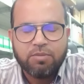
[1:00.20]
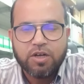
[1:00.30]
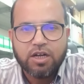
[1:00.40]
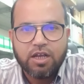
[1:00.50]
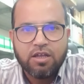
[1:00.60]

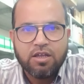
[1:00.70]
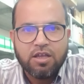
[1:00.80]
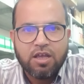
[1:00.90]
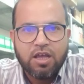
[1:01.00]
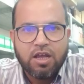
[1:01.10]
আপনারা
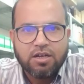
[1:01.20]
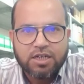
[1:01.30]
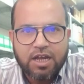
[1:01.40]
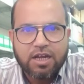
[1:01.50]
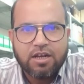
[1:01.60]

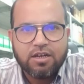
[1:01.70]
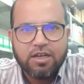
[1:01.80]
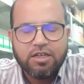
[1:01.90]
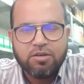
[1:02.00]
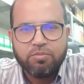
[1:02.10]
ঢাকার
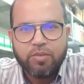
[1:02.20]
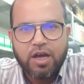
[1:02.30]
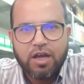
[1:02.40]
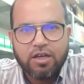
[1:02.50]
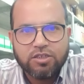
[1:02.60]
রেট বা
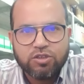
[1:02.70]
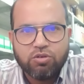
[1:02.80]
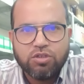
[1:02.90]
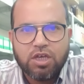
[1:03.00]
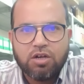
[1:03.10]

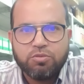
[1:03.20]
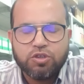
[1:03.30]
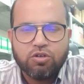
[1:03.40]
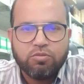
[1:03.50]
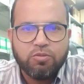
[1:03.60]
সৌদি আরব
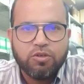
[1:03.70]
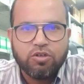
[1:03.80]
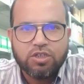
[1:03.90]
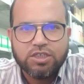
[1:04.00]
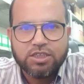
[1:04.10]
সহ বিভিন্ন
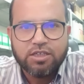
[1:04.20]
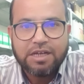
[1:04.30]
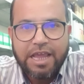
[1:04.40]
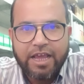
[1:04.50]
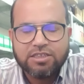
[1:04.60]
দেশের
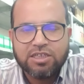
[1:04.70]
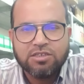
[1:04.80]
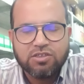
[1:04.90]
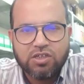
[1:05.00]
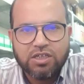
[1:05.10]

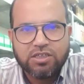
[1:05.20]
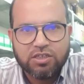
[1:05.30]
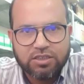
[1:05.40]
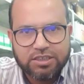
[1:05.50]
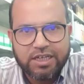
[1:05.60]
এক্সচেঞ্জ রেট
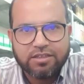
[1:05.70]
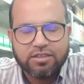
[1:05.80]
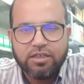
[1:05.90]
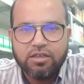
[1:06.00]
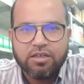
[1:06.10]

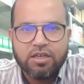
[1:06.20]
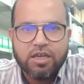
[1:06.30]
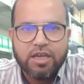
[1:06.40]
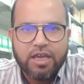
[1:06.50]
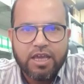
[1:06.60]
জানতে
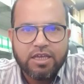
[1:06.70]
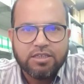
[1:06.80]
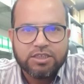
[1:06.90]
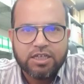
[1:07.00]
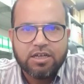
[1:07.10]
এই
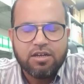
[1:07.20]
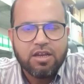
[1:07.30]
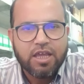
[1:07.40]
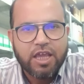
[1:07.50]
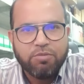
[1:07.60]
চ্যানেল
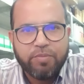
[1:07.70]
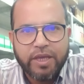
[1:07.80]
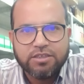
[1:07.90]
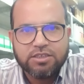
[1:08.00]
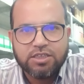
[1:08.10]
এই
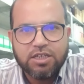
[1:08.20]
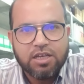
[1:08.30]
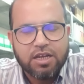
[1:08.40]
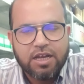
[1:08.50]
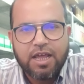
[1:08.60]
পেজটি
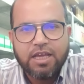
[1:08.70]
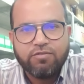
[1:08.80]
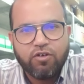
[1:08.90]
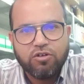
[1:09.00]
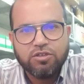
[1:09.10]
লাইক
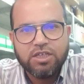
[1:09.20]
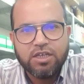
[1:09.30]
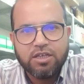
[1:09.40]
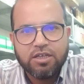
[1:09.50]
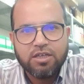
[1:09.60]
ফলো দিয়ে
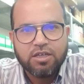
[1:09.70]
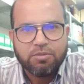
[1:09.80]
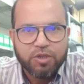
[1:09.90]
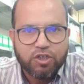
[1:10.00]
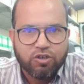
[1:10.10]

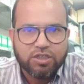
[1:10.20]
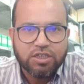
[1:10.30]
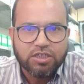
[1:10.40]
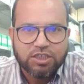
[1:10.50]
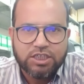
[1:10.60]
ভিডিওটি
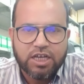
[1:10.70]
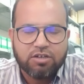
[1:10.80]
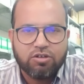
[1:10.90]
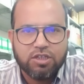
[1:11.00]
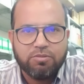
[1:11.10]
শেয়ার
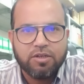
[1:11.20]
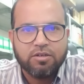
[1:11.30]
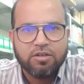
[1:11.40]
করে দেবেন